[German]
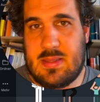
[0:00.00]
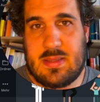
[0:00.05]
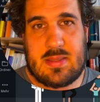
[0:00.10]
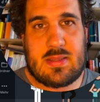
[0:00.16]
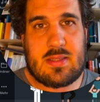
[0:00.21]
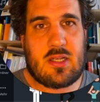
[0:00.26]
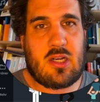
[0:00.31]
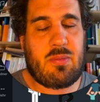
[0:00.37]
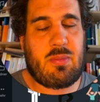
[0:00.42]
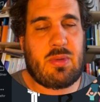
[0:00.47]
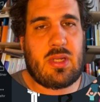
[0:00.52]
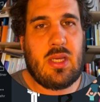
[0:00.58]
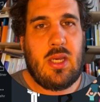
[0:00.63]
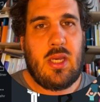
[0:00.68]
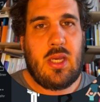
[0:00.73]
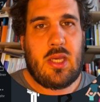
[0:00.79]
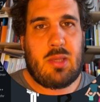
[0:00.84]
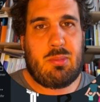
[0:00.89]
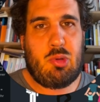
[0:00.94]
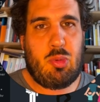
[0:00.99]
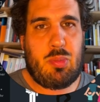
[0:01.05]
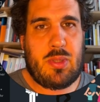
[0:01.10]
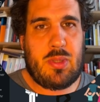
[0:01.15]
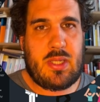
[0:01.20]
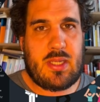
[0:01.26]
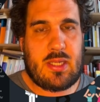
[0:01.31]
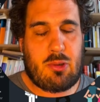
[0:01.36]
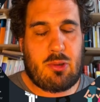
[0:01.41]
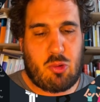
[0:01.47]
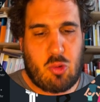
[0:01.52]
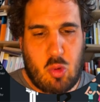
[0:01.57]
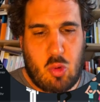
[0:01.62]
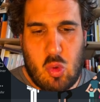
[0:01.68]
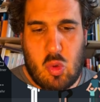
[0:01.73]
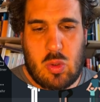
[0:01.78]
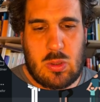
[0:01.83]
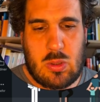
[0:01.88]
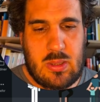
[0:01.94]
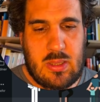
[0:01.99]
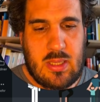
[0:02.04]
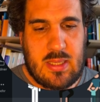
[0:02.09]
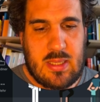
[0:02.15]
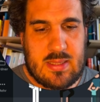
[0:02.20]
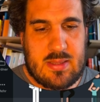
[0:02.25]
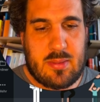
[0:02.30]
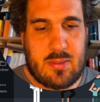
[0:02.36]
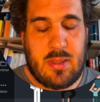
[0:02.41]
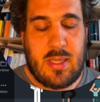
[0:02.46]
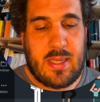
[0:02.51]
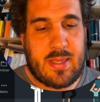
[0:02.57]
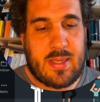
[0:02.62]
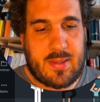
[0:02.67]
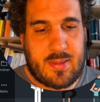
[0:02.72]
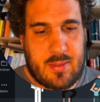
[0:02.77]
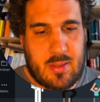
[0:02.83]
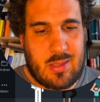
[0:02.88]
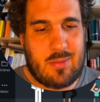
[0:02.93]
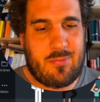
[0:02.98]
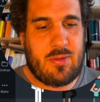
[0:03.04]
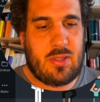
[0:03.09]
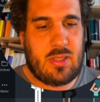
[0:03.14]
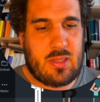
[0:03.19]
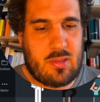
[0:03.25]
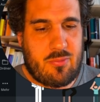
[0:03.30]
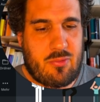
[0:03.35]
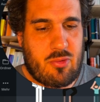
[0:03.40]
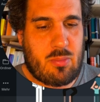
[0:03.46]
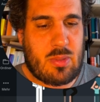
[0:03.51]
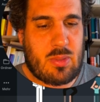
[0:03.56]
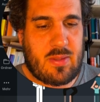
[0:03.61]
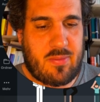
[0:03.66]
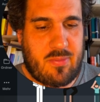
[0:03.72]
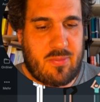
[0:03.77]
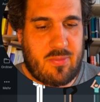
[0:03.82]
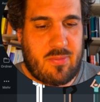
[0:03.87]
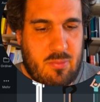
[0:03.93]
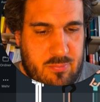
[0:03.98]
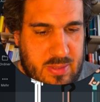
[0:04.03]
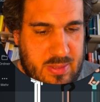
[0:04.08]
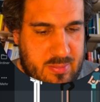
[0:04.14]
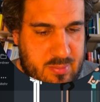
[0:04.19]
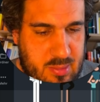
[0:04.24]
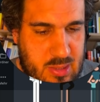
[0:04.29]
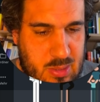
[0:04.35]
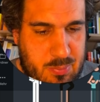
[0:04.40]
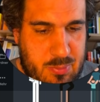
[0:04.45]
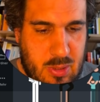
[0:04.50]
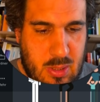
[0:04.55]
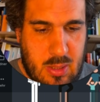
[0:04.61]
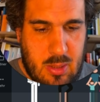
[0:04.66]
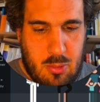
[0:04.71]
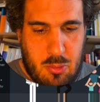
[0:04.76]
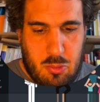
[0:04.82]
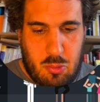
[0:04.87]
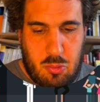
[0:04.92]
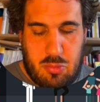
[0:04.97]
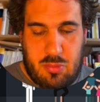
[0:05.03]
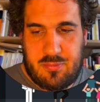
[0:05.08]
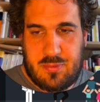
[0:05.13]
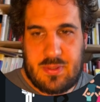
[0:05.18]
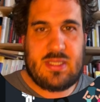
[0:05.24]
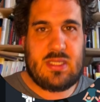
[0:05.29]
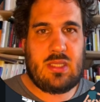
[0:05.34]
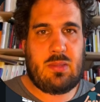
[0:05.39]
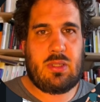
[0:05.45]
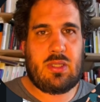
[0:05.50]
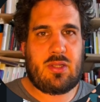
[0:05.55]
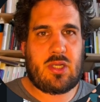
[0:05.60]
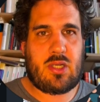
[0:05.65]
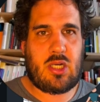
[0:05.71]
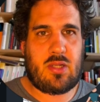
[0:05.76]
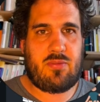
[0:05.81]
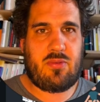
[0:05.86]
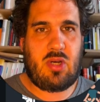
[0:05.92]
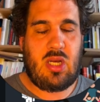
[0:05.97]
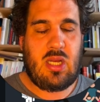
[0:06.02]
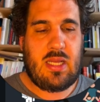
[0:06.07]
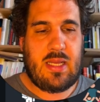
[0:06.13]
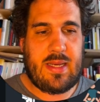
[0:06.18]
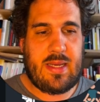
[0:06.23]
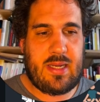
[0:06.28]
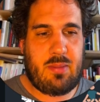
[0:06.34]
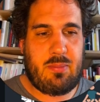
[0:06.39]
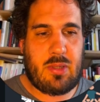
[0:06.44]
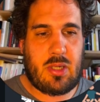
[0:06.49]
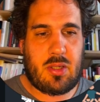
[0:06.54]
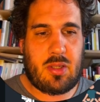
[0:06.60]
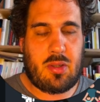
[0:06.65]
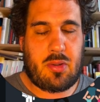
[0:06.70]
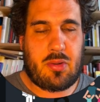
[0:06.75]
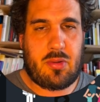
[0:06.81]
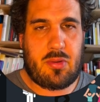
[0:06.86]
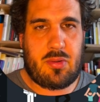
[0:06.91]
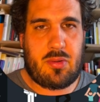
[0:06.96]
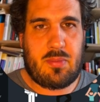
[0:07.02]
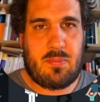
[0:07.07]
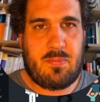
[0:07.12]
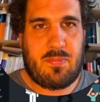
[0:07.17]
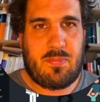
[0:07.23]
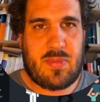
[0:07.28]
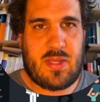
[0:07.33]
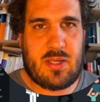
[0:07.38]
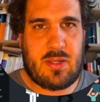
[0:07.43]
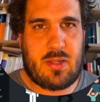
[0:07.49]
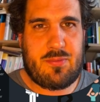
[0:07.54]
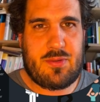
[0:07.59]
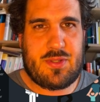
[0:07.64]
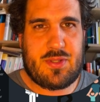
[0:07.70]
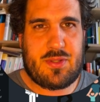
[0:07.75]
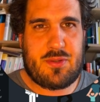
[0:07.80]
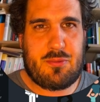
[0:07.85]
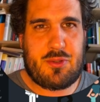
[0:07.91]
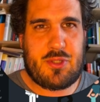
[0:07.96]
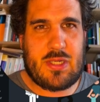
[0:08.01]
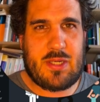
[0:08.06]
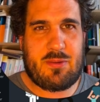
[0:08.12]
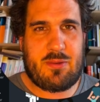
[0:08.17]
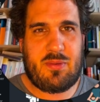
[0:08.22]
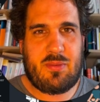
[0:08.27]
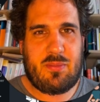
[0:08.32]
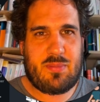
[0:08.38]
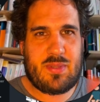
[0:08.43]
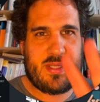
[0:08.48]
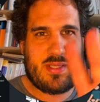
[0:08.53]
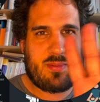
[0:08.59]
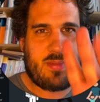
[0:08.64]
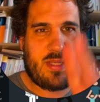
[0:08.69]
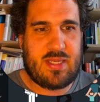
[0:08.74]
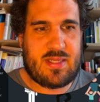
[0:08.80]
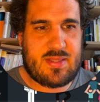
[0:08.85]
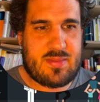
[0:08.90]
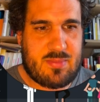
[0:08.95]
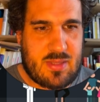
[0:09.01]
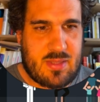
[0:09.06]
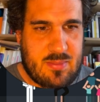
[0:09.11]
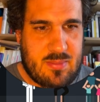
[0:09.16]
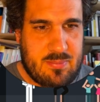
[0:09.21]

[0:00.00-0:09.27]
Das kann man im Übrigen auch googeln, also eine Grafik, die Informationen weitergibt und wie Sie mit Canva eine machen können. Danke fürs Zuschauen, bis zum nächsten Mal.